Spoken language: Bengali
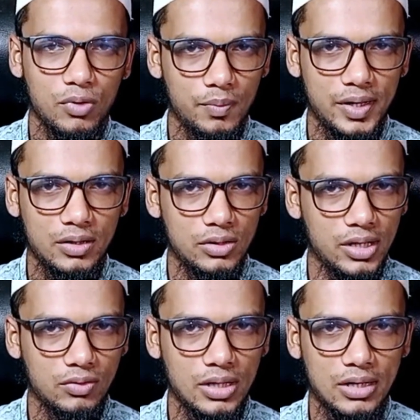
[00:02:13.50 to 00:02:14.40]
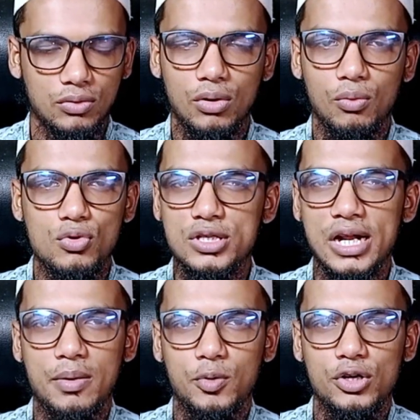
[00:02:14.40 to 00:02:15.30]
বলবেন এখন আর কোনো
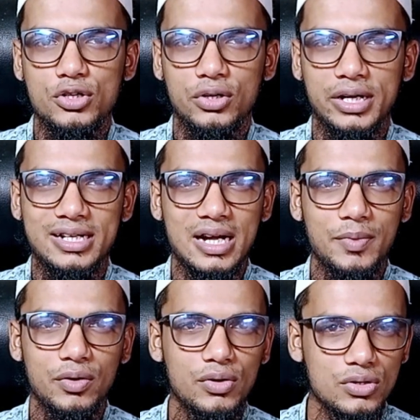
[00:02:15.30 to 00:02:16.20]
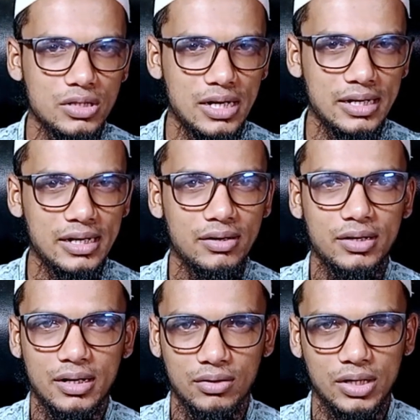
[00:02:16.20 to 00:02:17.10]
উসিলার প্রয়োজন নেই যে আমি ওই উসিলা নিয়ে
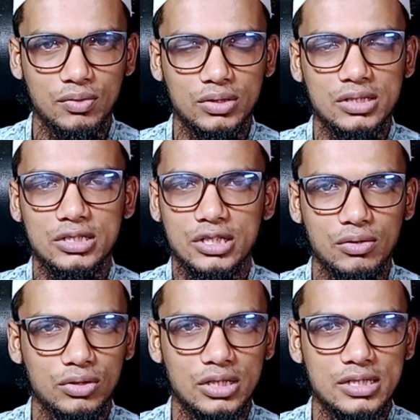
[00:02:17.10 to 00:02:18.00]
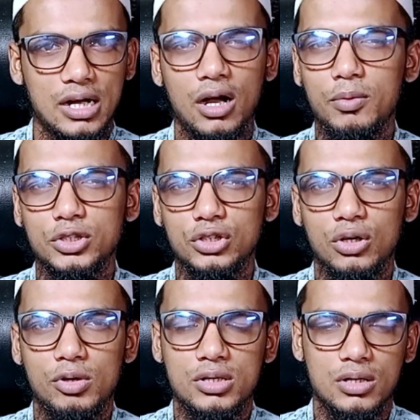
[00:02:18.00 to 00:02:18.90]
এটা ই করতেছি সেই করতেছি হ্যাঁ অবশ্যই
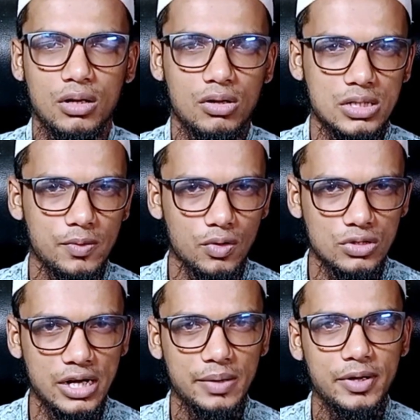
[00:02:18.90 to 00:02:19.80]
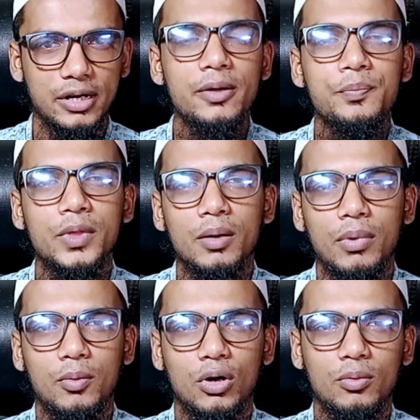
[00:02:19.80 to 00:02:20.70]
নবীদ সাল্লাহ আসলামের উসিলা নেবেন
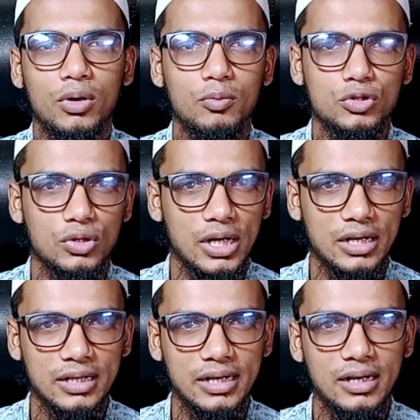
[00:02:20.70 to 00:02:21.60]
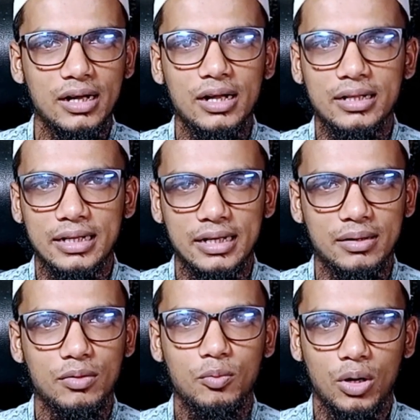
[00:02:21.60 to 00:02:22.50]
বা বড় বড় বুজুর্গানুদ্দিন দিন তাদের
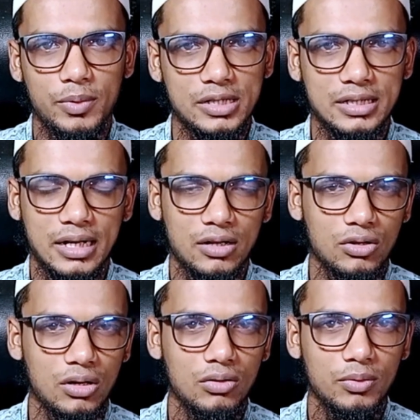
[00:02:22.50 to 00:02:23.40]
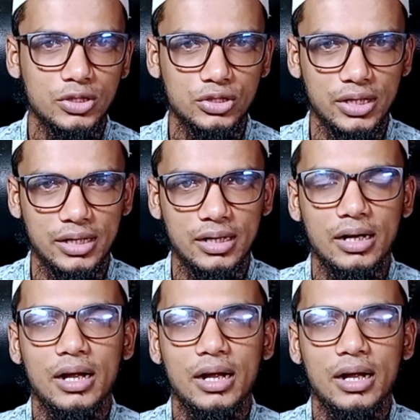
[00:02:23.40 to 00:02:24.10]
বলবেন যে তারা তো অবশ্যই